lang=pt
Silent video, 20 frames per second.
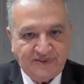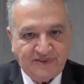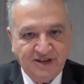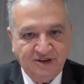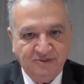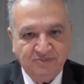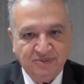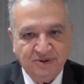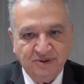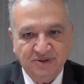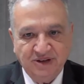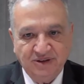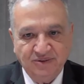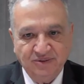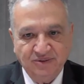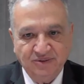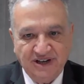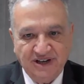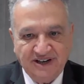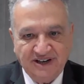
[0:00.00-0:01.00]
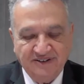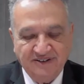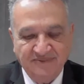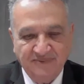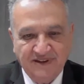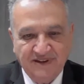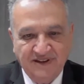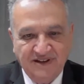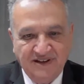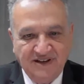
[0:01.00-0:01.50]
em primeiro lugar,
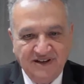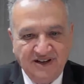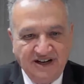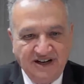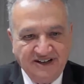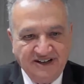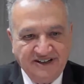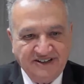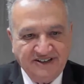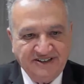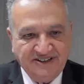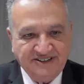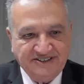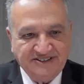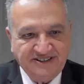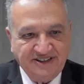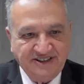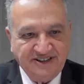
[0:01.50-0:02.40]
agradecer